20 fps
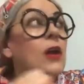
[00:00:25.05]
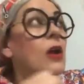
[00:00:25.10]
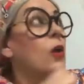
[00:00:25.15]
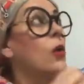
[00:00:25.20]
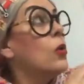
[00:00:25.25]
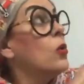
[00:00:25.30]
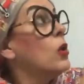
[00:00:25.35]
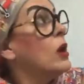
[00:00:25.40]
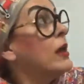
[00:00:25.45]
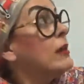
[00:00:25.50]

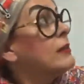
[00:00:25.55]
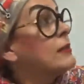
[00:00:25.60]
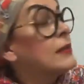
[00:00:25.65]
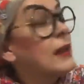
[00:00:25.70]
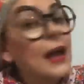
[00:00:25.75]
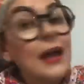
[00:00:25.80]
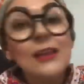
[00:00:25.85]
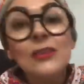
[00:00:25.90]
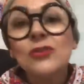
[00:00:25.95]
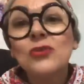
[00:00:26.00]
O
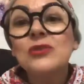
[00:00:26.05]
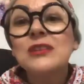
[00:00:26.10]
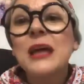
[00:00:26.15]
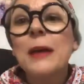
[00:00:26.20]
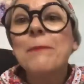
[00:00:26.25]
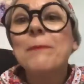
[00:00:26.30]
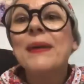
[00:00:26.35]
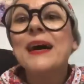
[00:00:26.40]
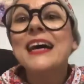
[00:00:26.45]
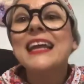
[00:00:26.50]
retrato na
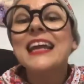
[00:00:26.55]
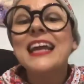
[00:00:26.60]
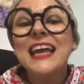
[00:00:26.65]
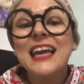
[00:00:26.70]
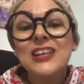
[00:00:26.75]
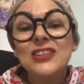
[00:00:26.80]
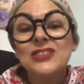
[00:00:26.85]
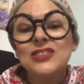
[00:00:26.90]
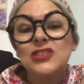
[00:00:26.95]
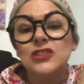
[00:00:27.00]

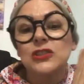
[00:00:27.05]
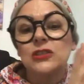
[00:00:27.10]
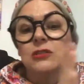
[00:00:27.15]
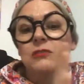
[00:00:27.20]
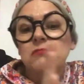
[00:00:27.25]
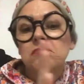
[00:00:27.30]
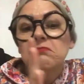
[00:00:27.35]
parede